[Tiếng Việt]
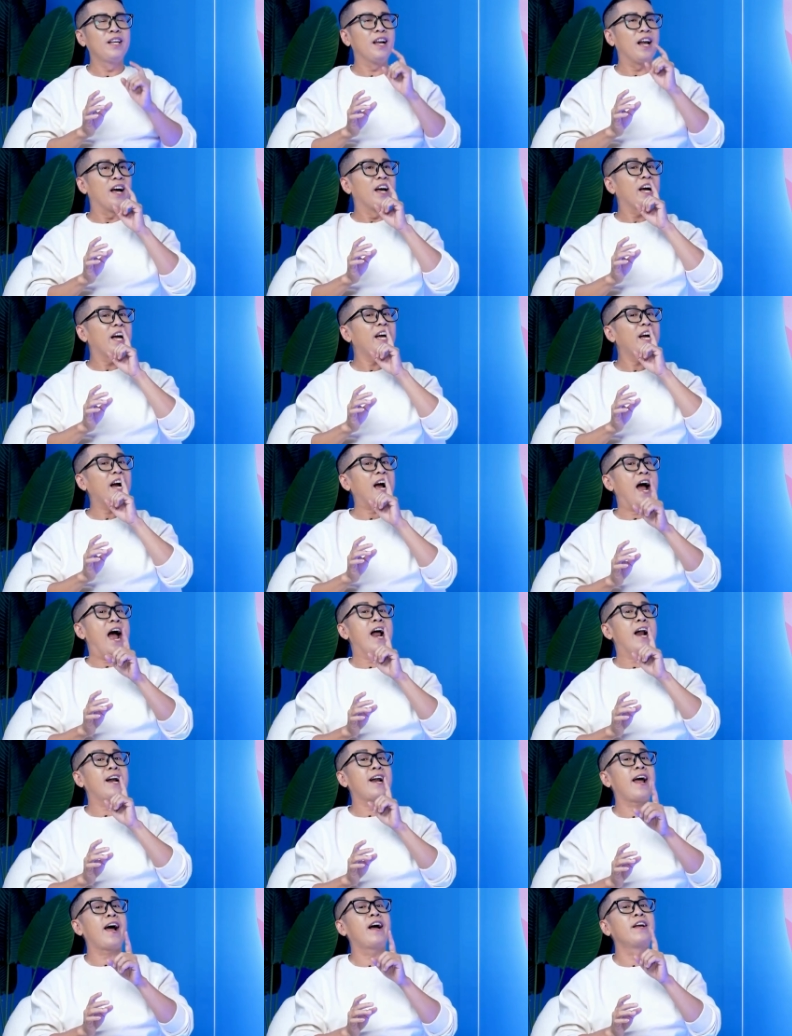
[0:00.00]
tức là cái
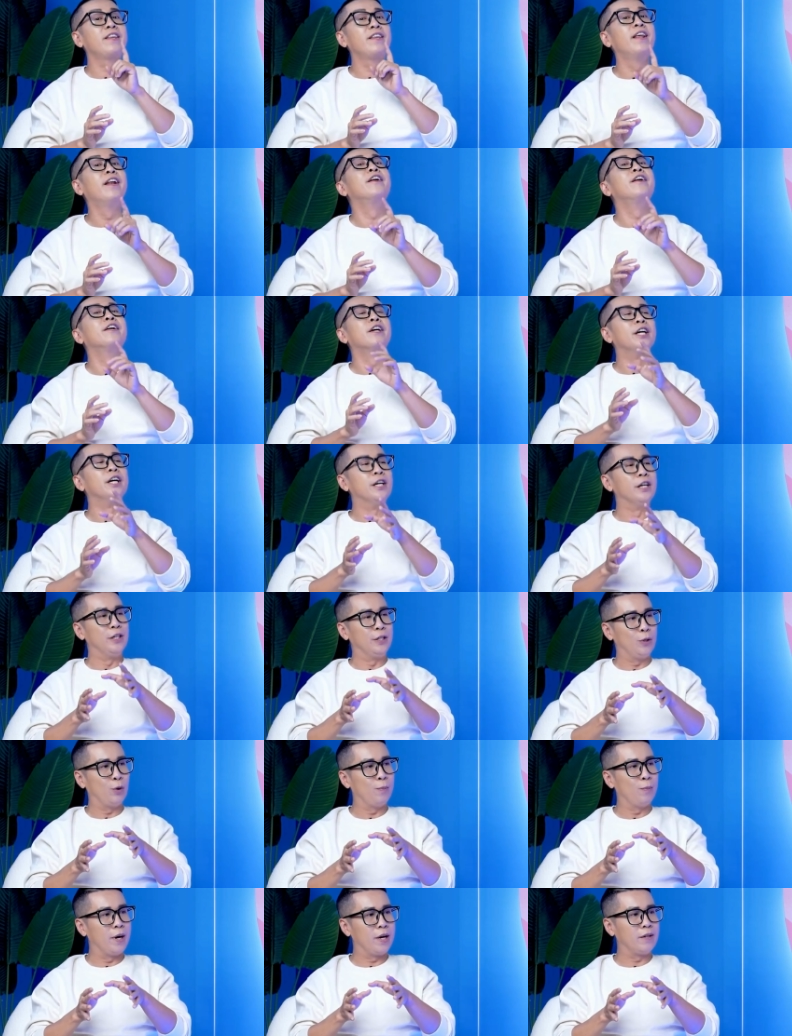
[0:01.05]
khả năng nhìn
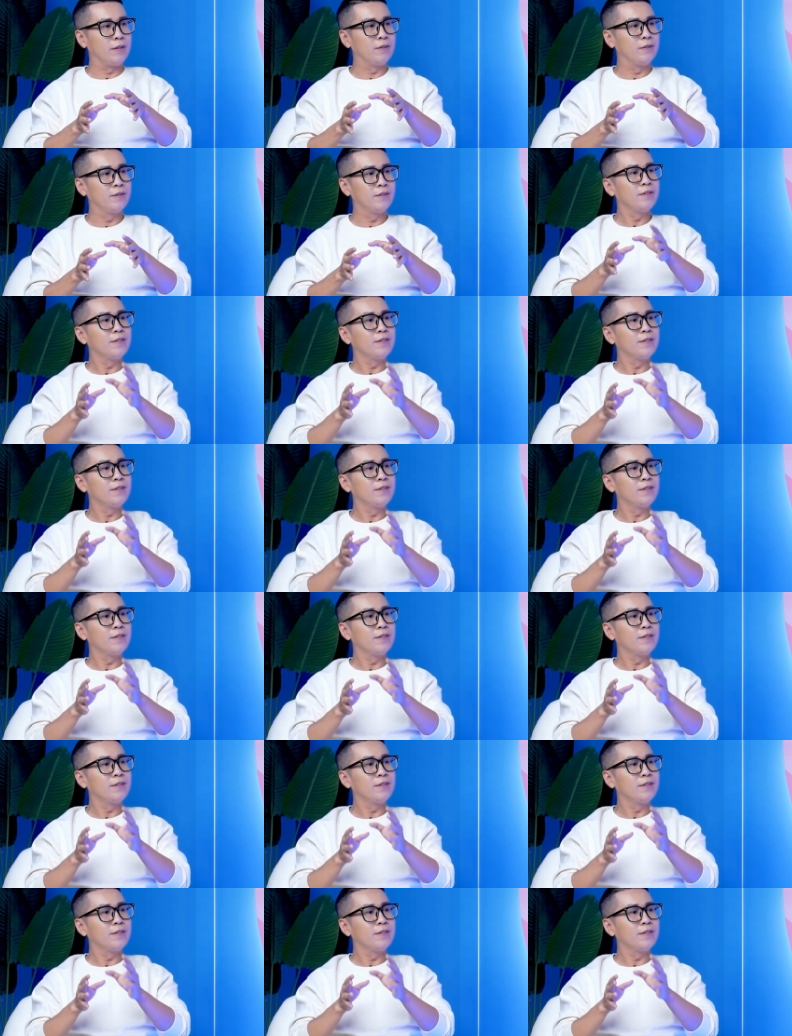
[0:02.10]
người của mình